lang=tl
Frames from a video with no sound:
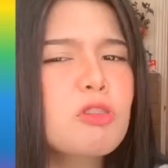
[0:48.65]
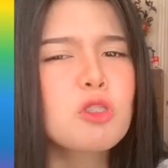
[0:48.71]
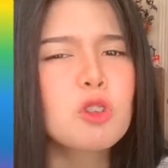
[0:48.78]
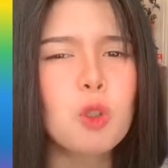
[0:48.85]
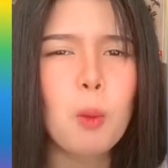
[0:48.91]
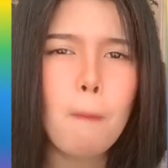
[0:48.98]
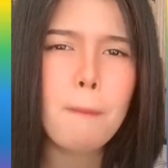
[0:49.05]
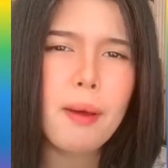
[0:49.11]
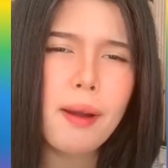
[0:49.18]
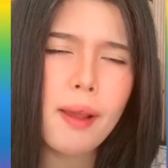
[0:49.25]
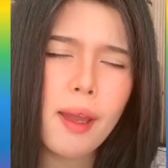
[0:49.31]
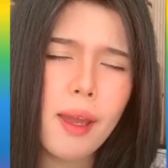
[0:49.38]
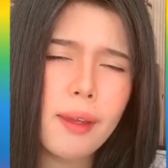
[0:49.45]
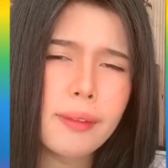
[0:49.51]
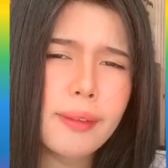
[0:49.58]
Yung
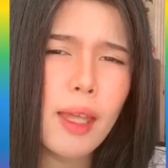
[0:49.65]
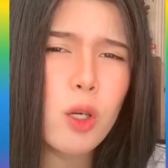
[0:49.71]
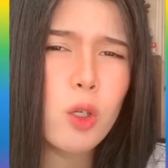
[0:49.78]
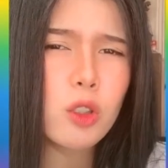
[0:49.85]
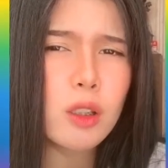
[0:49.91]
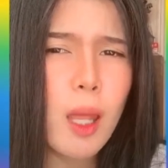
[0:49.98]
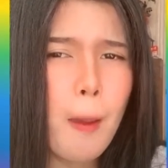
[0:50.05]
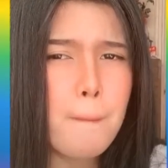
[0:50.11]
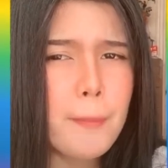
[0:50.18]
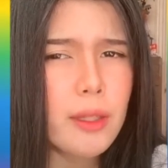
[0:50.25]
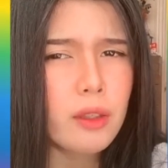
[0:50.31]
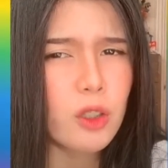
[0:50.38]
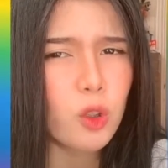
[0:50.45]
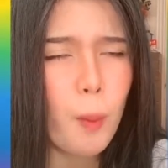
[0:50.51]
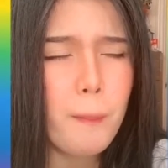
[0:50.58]
barangay tanod namin
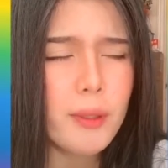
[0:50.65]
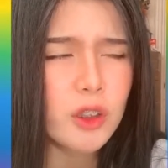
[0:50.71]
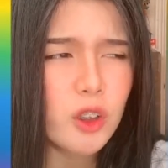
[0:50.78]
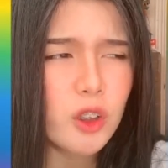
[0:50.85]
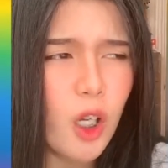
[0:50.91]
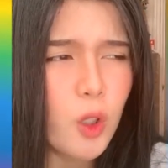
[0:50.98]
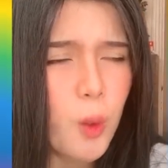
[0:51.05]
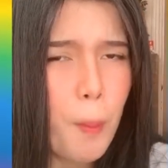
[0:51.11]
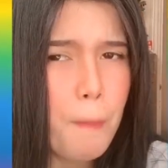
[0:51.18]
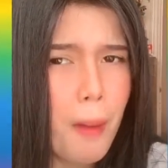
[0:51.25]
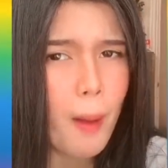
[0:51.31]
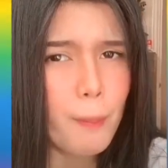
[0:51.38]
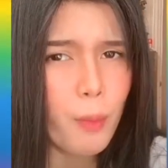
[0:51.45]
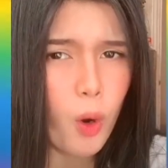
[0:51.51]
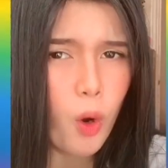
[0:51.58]
dito masyadong
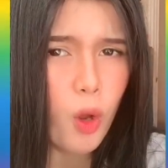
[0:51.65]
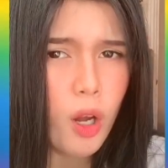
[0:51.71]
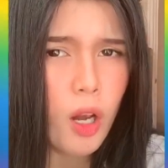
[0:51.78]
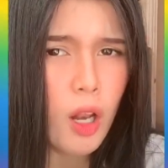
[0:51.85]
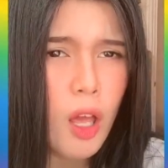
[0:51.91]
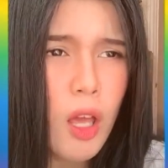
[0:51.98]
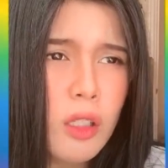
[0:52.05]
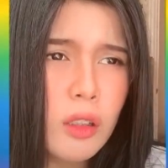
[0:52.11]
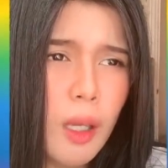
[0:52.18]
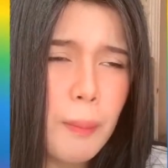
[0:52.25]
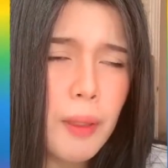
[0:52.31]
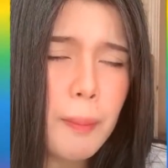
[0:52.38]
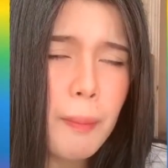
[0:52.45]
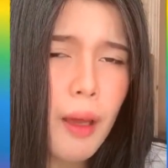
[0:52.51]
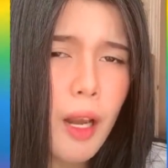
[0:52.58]
pa-fall. Sabi
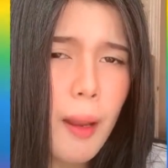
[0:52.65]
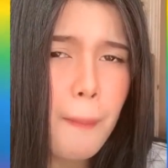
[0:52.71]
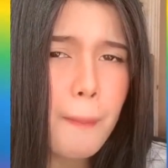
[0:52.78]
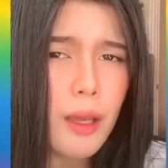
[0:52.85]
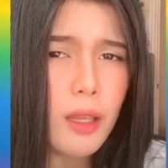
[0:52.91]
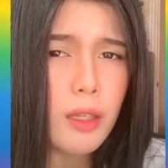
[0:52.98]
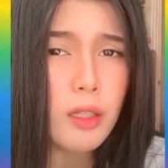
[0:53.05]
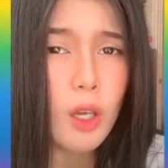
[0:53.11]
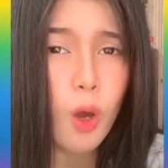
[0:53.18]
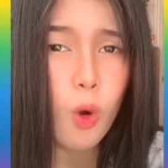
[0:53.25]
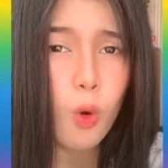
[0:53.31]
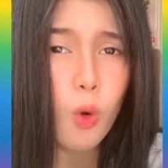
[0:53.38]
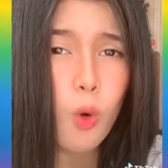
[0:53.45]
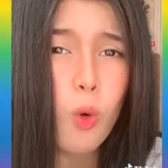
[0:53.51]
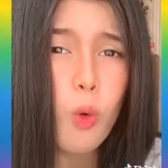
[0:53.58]
ba naman niya,
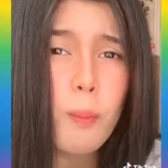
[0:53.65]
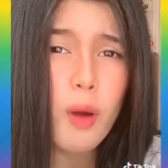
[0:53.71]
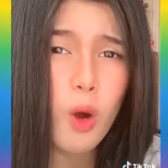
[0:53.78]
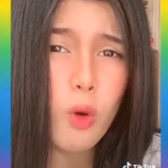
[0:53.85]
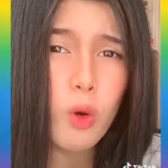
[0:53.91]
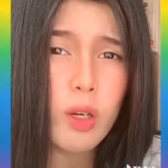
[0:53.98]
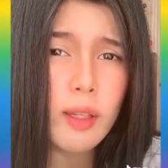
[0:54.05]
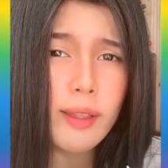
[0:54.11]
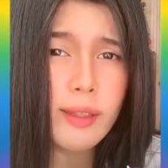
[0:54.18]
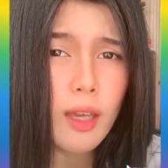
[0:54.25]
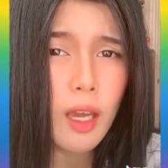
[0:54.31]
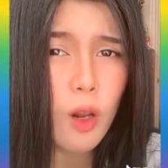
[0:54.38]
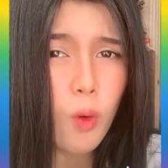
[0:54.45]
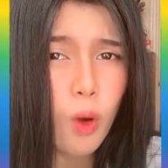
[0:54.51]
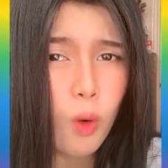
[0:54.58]
mahuli niya daw
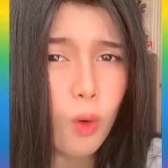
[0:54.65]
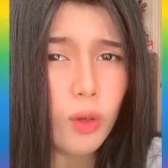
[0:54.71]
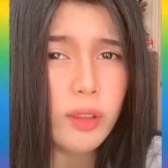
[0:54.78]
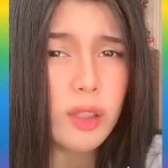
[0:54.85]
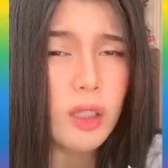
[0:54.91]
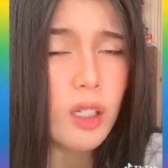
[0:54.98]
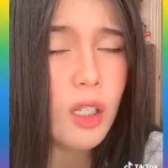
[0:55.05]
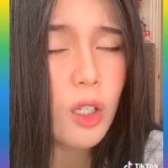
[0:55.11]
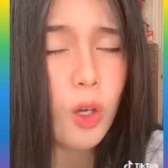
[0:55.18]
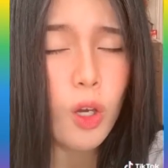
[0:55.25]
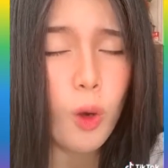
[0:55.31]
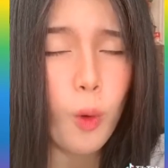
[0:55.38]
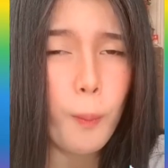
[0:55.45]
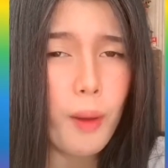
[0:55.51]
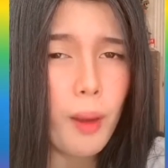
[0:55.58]
ako, hindi niya na daw
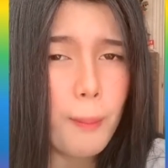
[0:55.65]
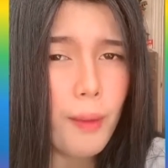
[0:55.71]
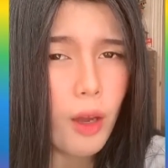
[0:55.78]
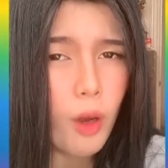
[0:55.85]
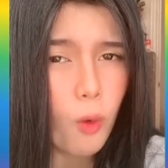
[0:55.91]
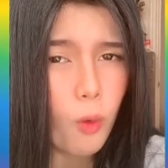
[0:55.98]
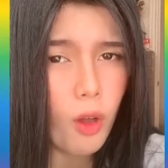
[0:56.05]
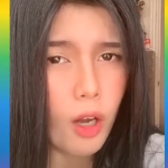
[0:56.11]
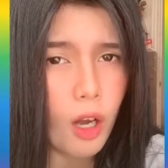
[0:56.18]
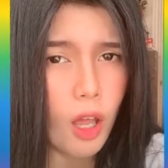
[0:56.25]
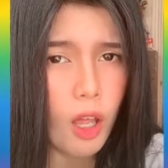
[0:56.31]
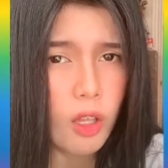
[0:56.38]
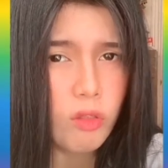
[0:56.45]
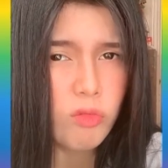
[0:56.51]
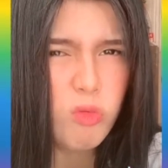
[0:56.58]
ako papakawalan.
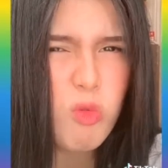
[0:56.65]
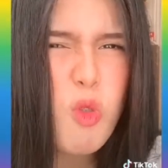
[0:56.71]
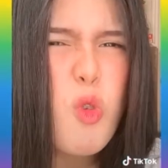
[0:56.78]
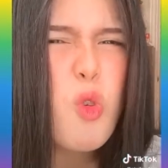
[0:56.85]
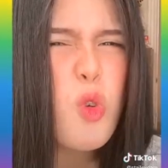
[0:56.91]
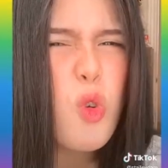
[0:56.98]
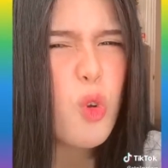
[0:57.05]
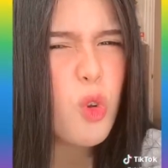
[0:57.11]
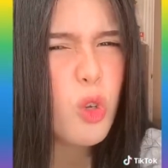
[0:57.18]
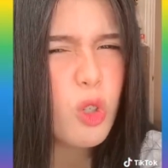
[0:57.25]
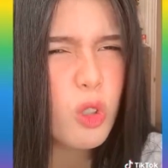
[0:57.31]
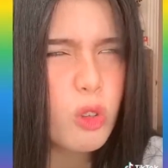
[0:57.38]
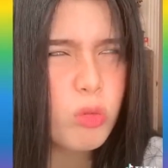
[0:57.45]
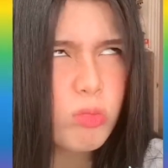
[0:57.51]
Lol!